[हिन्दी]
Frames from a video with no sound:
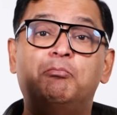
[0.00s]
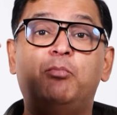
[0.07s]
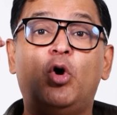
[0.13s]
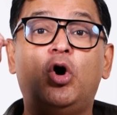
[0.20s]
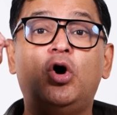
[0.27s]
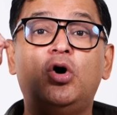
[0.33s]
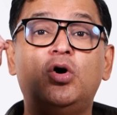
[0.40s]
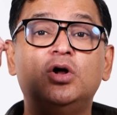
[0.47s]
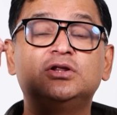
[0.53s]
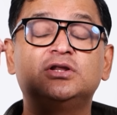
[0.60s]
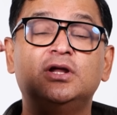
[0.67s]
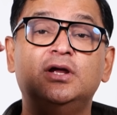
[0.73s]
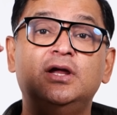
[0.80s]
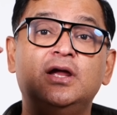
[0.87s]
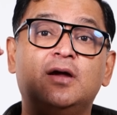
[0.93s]

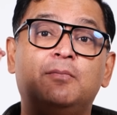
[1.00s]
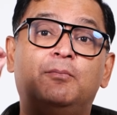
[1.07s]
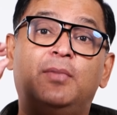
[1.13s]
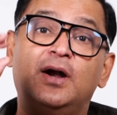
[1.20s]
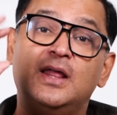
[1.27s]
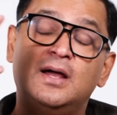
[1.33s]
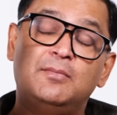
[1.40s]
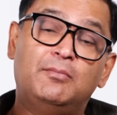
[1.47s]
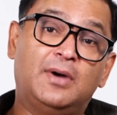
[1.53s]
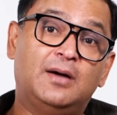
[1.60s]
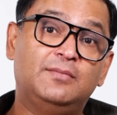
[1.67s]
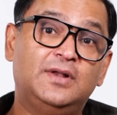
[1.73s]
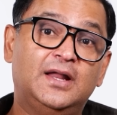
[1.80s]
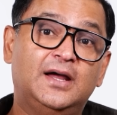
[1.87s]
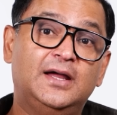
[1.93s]
बहुत एक बड़ा
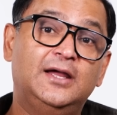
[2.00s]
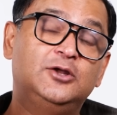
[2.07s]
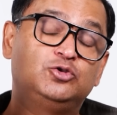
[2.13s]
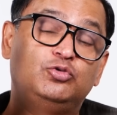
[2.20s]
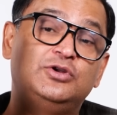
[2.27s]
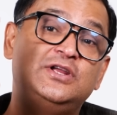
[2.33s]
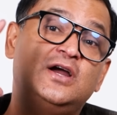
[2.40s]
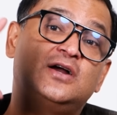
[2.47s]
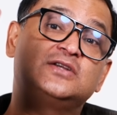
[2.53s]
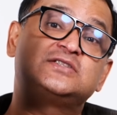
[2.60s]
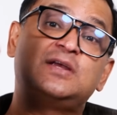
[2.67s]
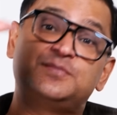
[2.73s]
मामला है दुनिया का